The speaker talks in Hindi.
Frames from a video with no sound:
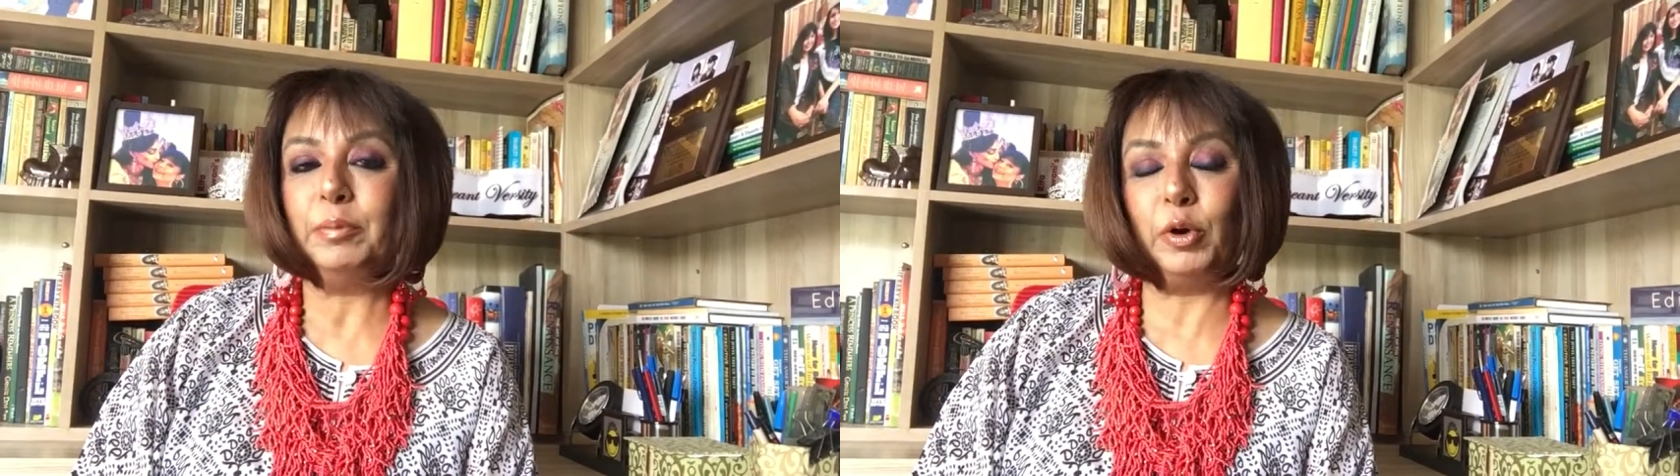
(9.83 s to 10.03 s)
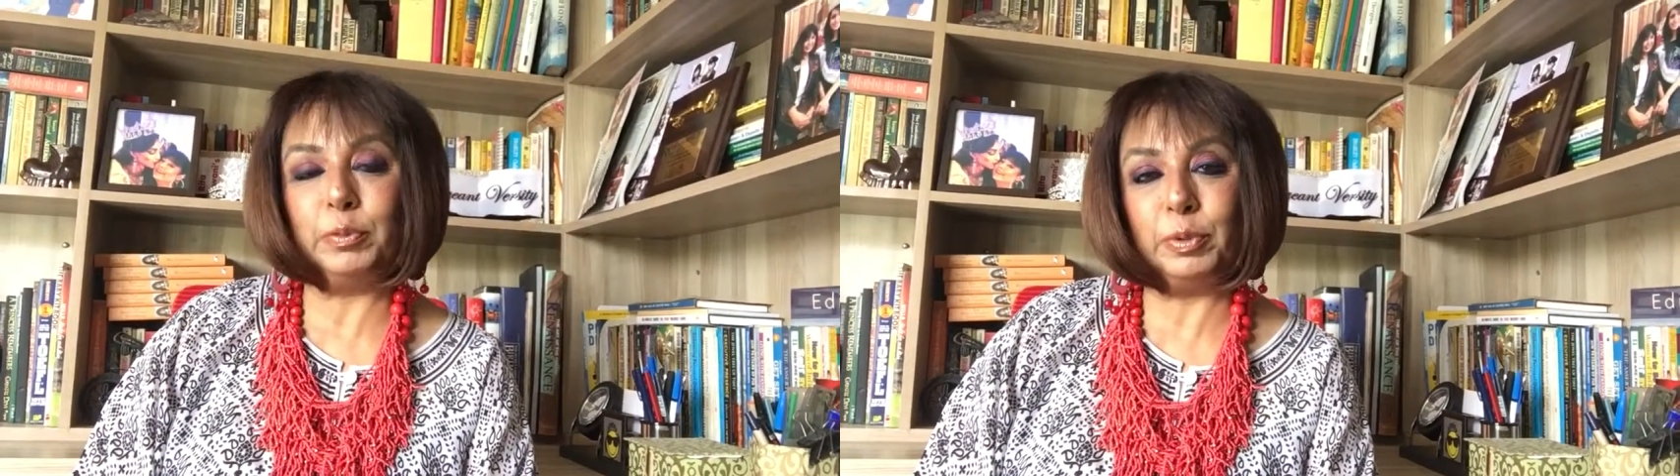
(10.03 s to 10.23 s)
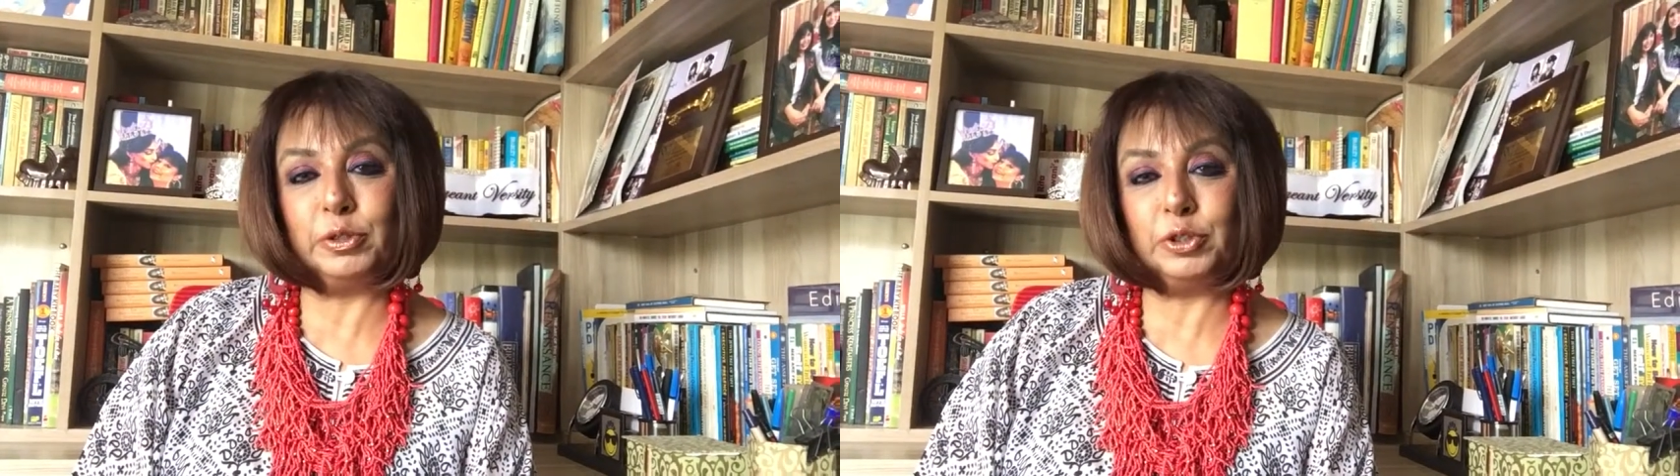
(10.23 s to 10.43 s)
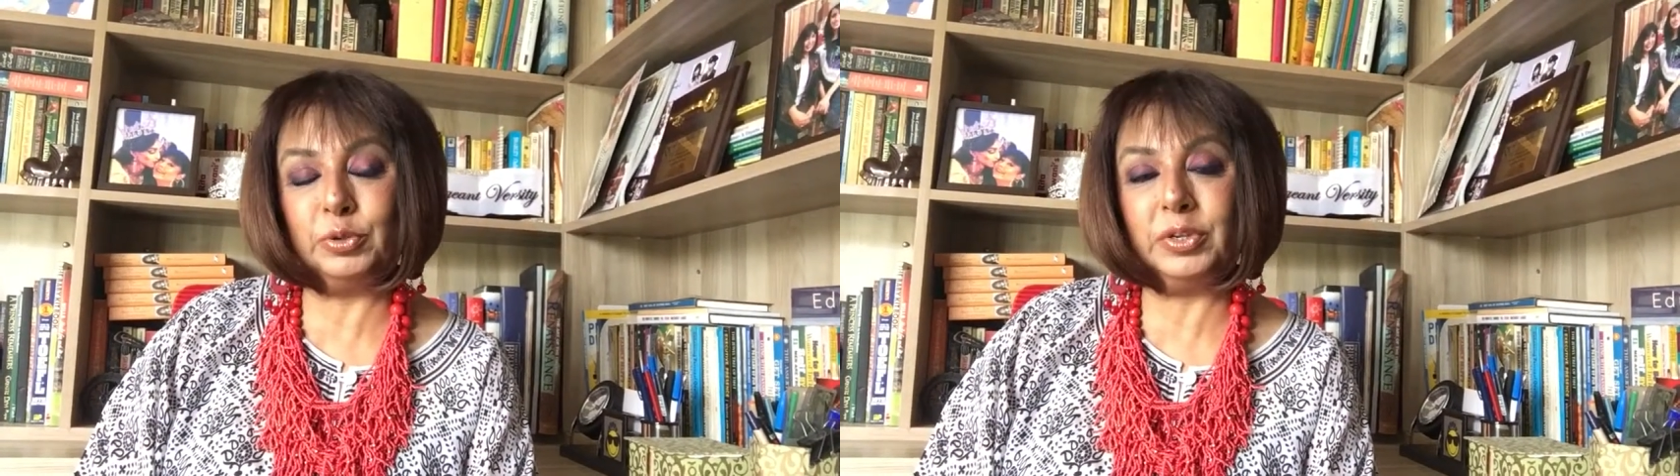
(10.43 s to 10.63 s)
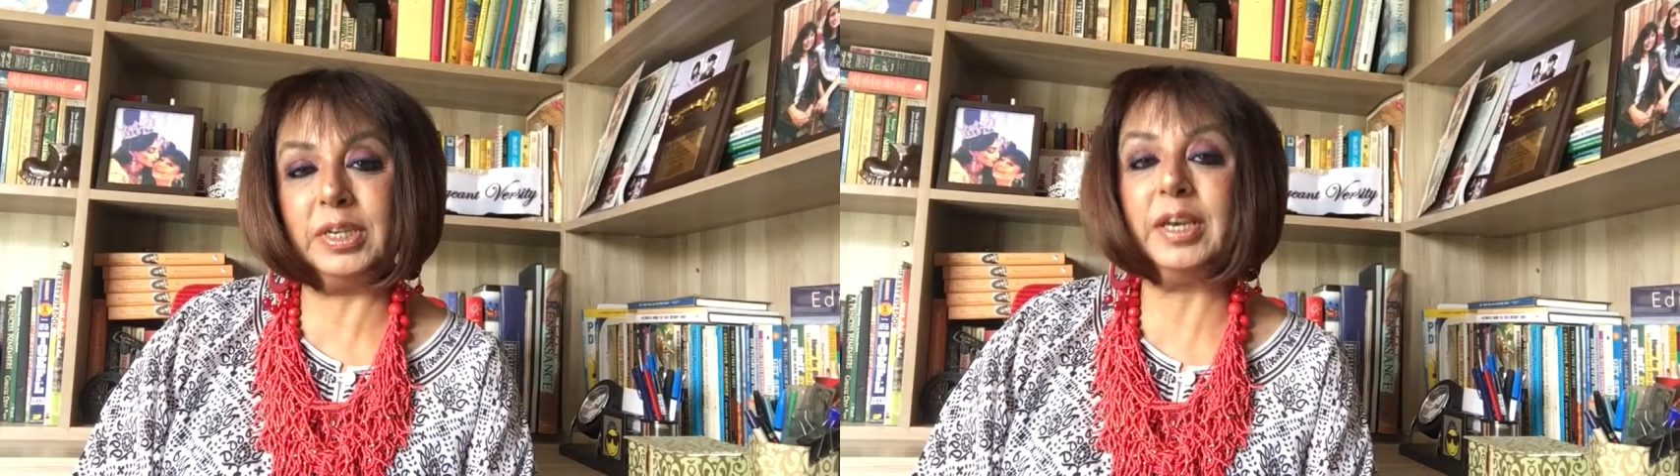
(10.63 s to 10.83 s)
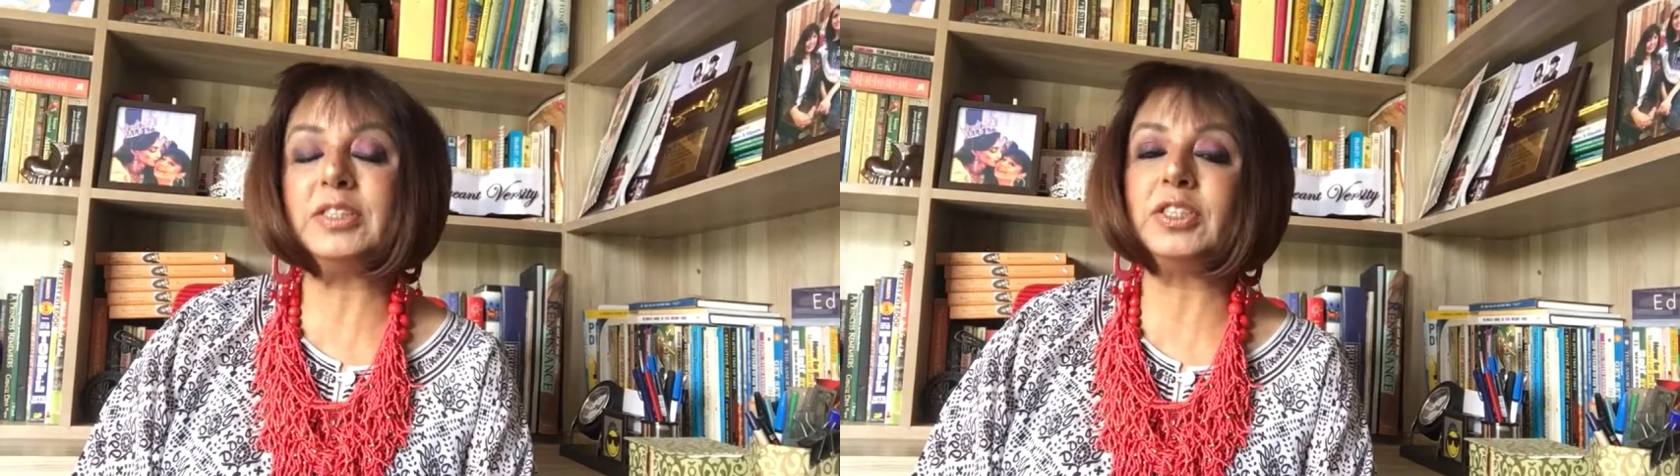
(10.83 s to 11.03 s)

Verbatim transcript: बहुत बहुत शुक्रिया